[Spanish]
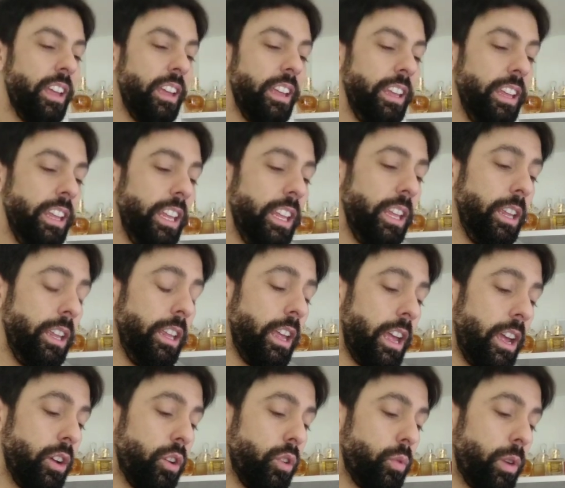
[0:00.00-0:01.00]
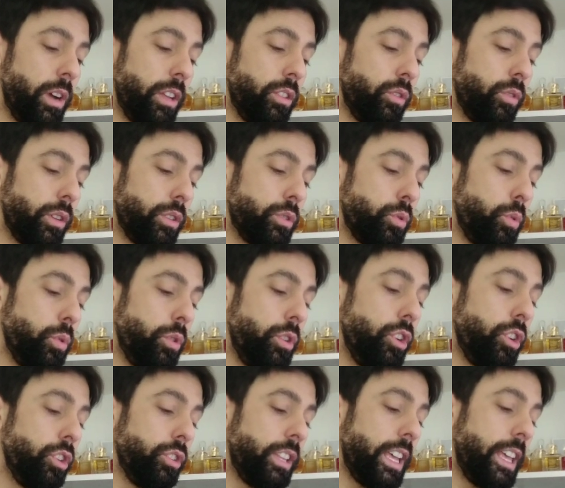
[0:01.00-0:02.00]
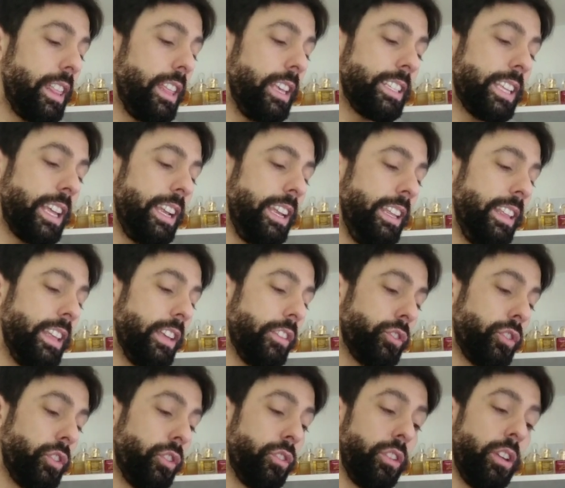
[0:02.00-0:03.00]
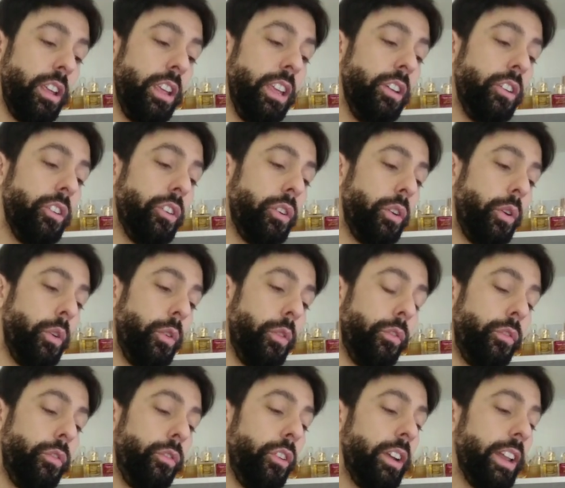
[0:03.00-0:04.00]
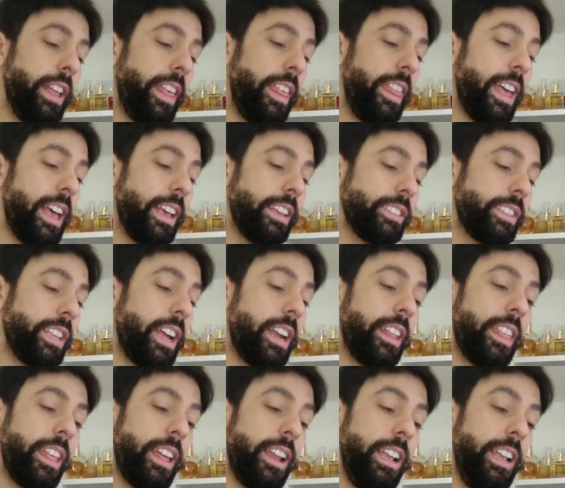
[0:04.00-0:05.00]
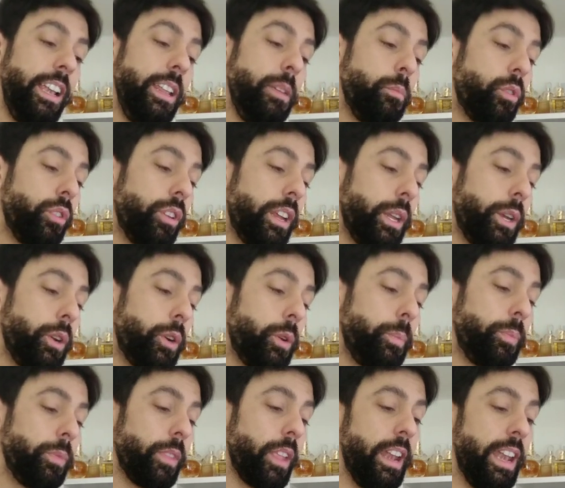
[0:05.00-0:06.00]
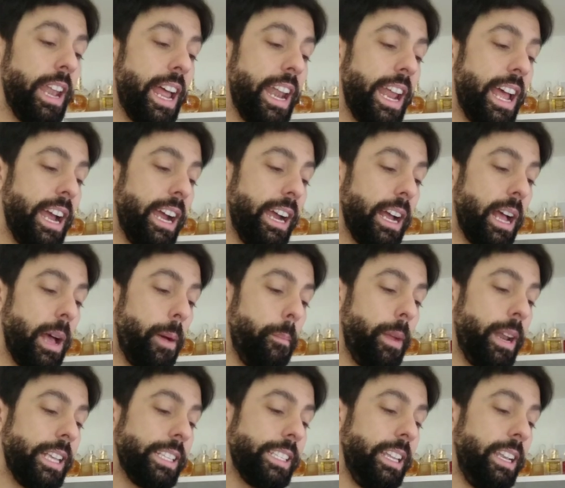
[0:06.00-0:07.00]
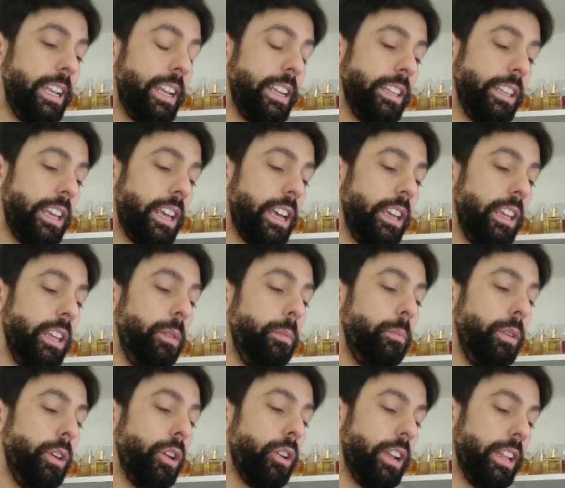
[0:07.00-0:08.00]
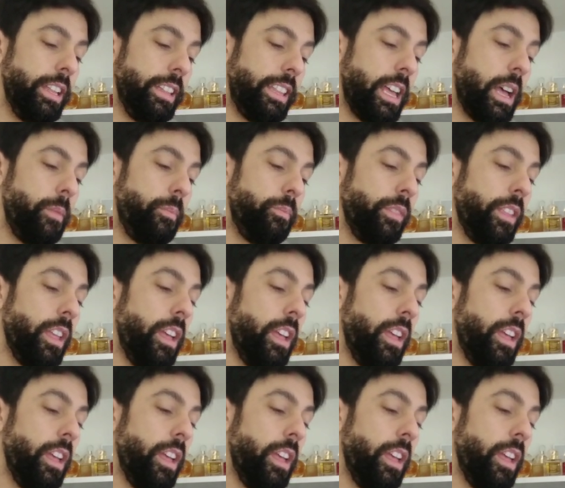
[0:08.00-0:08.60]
Y en cuanto a sus notas de salida son higo, flores de azar del limonero, naranja brasileña y violeta.